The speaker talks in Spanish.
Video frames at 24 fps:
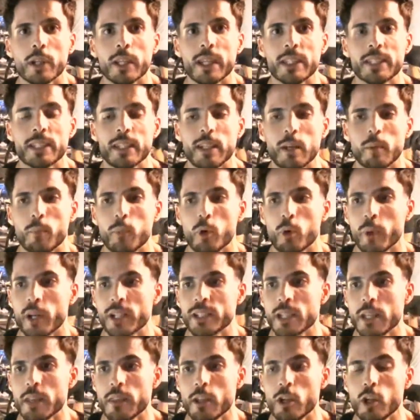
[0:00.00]
que ya sería un poco, por
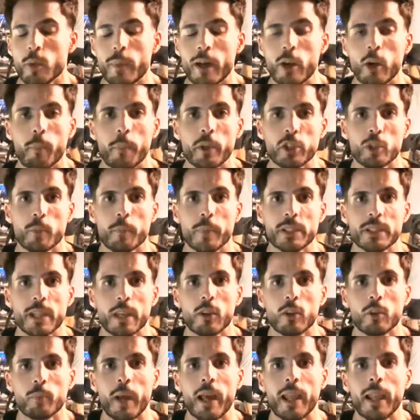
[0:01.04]
así decirlo, más los pesos
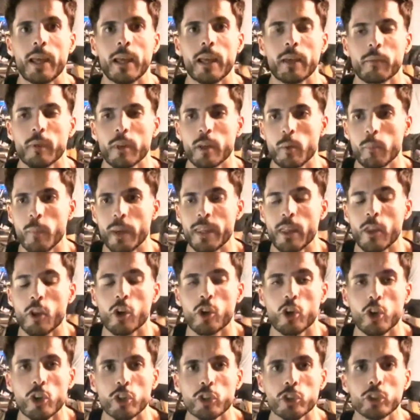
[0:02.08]
pesados, más bañados
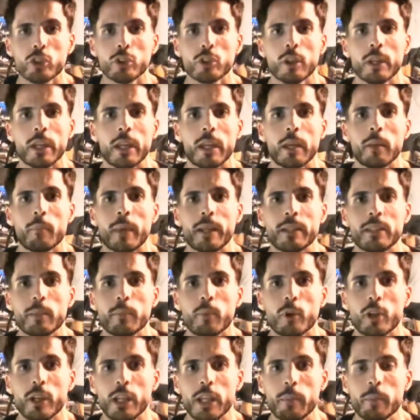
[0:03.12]
cortos, eh, más
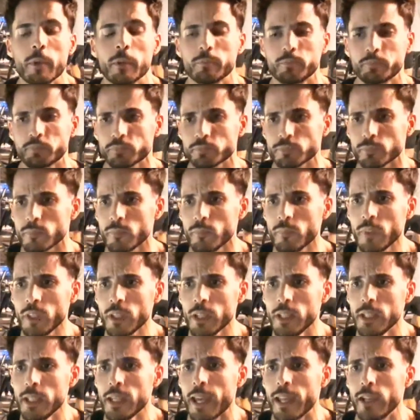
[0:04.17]
tipo lip.
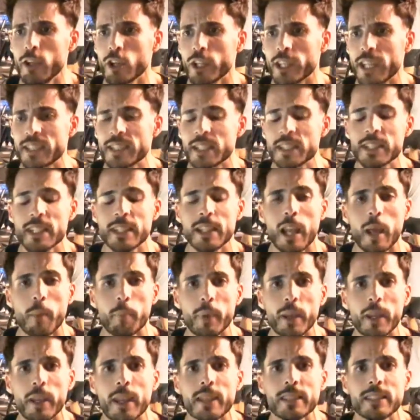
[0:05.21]
Y ahí lo que ya se enseña a las
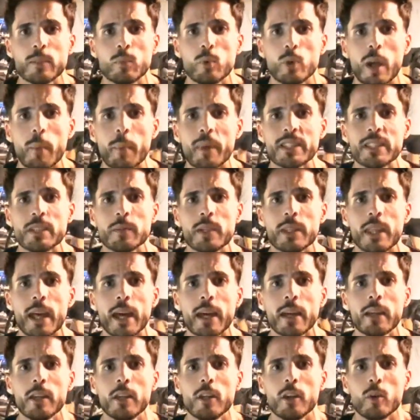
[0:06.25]
piernas, se busca
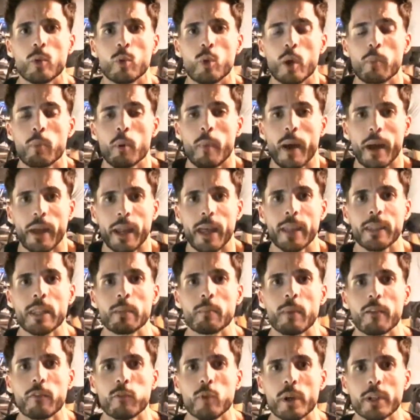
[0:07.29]
masividad, cuerpo más grande,
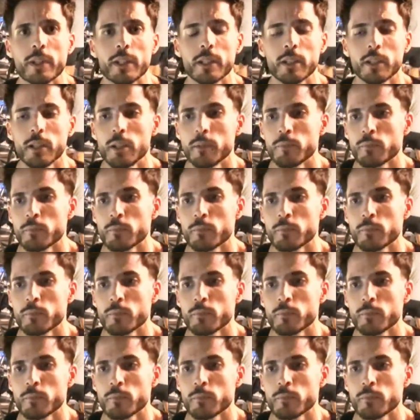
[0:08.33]
más fuerte.